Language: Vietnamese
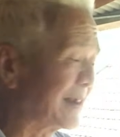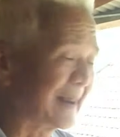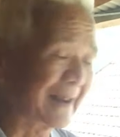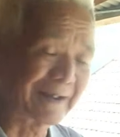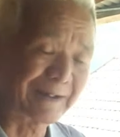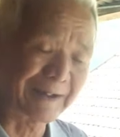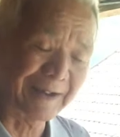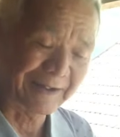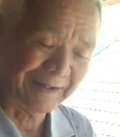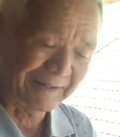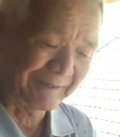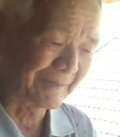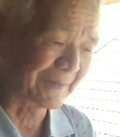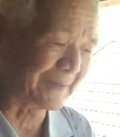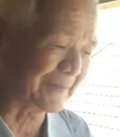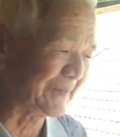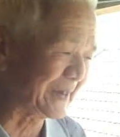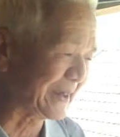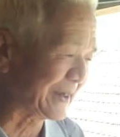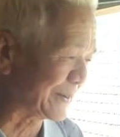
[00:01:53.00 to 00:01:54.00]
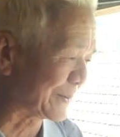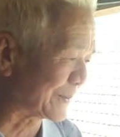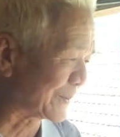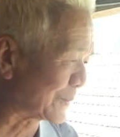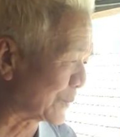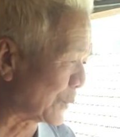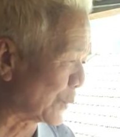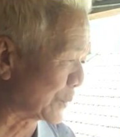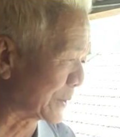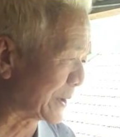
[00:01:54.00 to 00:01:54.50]
là
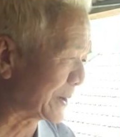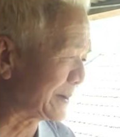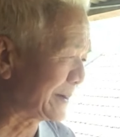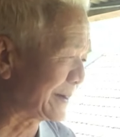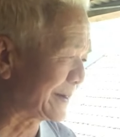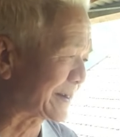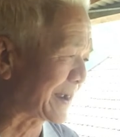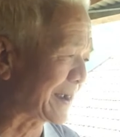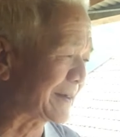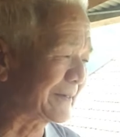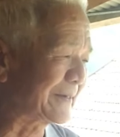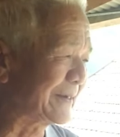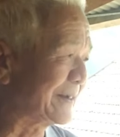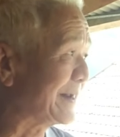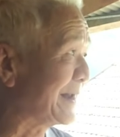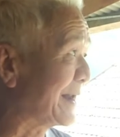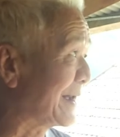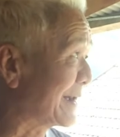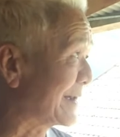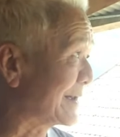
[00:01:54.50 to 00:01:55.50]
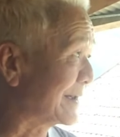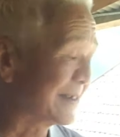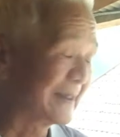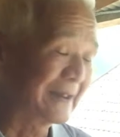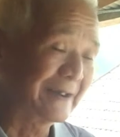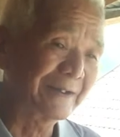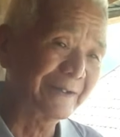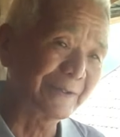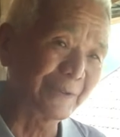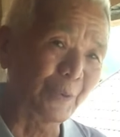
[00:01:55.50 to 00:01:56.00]
khổ nhất hơn các nơi là
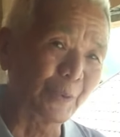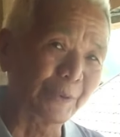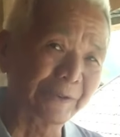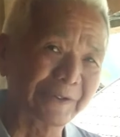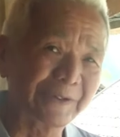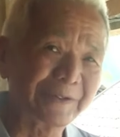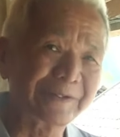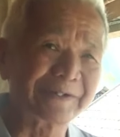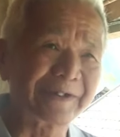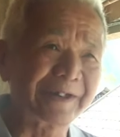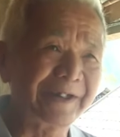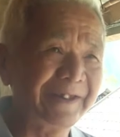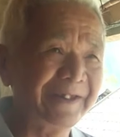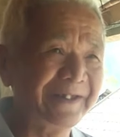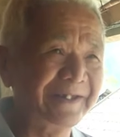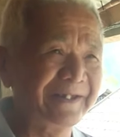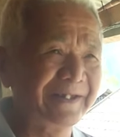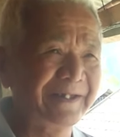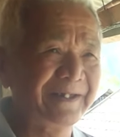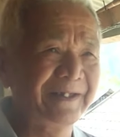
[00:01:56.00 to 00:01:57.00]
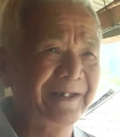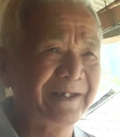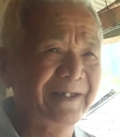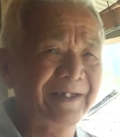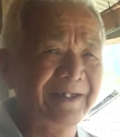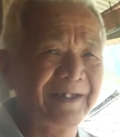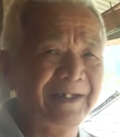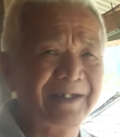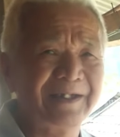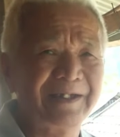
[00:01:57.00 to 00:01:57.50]
đột nó ở đây.
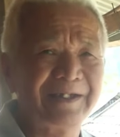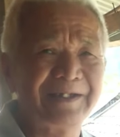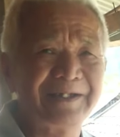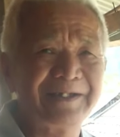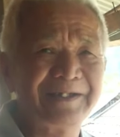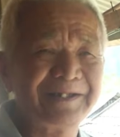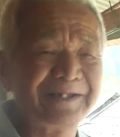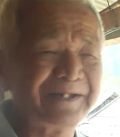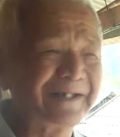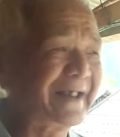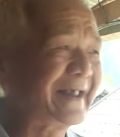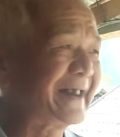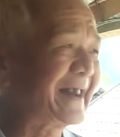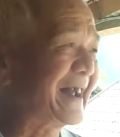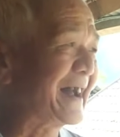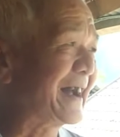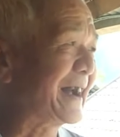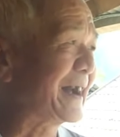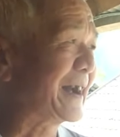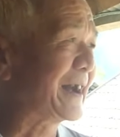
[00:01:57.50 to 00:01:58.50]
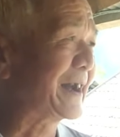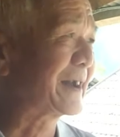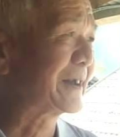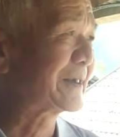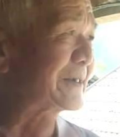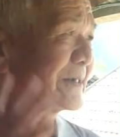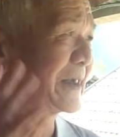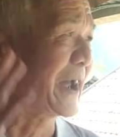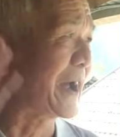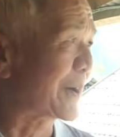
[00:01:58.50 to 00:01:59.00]
Thế là
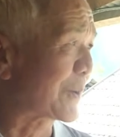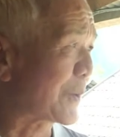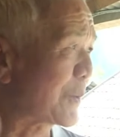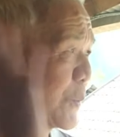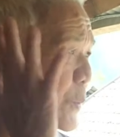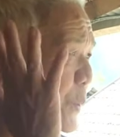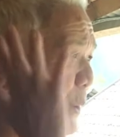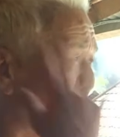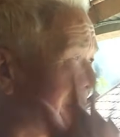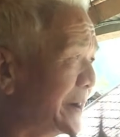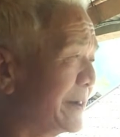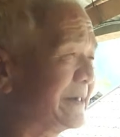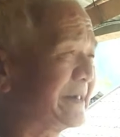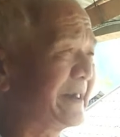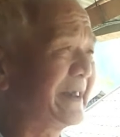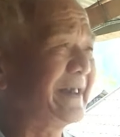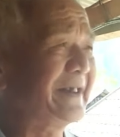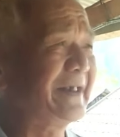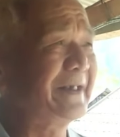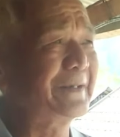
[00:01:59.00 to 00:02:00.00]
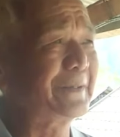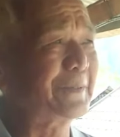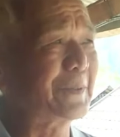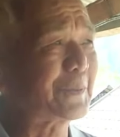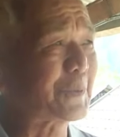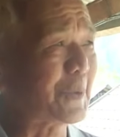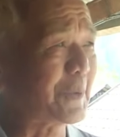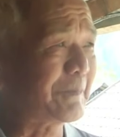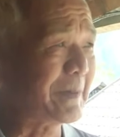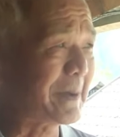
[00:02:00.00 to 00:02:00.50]
chả có quyền lợi gì,
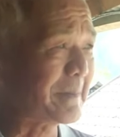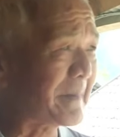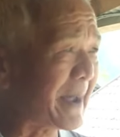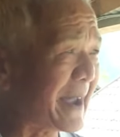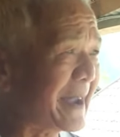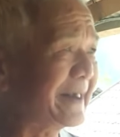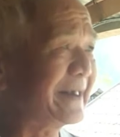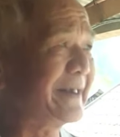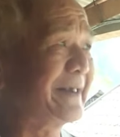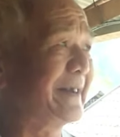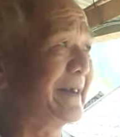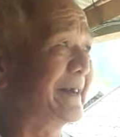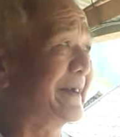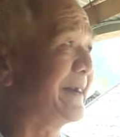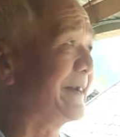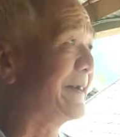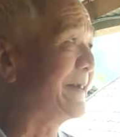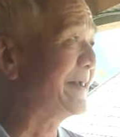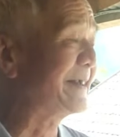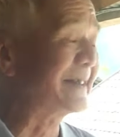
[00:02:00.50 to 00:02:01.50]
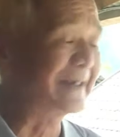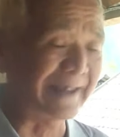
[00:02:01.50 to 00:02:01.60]
nó cho phép ai thì được người ấy,